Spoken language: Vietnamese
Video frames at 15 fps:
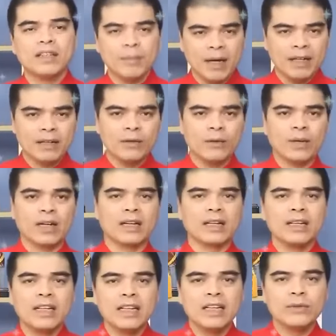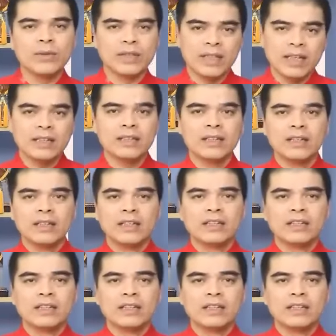tư cái bát hoặc là cái ly thủy tinh